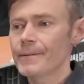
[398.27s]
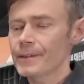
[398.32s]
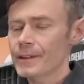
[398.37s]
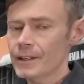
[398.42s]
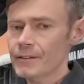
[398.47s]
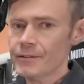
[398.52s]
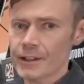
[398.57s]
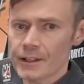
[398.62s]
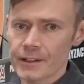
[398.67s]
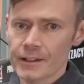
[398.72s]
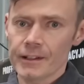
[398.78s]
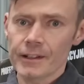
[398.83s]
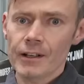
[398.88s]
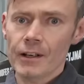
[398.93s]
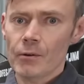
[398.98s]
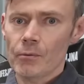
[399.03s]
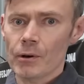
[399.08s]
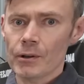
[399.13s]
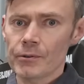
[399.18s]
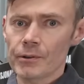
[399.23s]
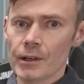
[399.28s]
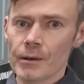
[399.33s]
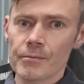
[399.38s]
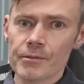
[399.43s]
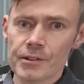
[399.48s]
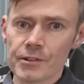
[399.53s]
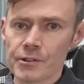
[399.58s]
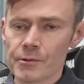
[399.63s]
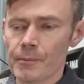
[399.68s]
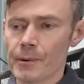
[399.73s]
i wtedy ładujemy
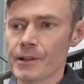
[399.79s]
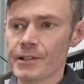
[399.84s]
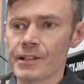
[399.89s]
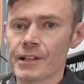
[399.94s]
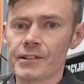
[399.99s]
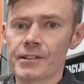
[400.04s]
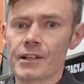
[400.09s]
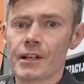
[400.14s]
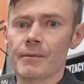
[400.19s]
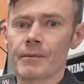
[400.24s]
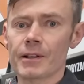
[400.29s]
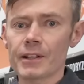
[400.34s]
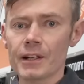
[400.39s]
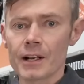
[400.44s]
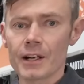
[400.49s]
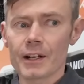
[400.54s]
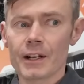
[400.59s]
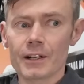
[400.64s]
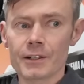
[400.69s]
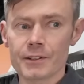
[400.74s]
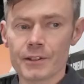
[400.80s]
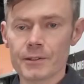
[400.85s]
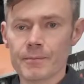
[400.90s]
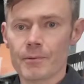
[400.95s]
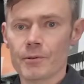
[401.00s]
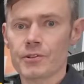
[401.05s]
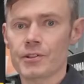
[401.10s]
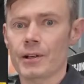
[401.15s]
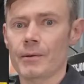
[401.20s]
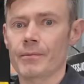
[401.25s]
się superchargerem na tyle, na ile to jest
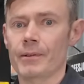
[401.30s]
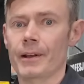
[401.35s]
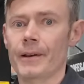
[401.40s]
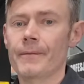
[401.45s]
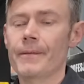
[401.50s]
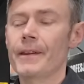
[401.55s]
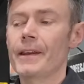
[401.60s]
potrzebne.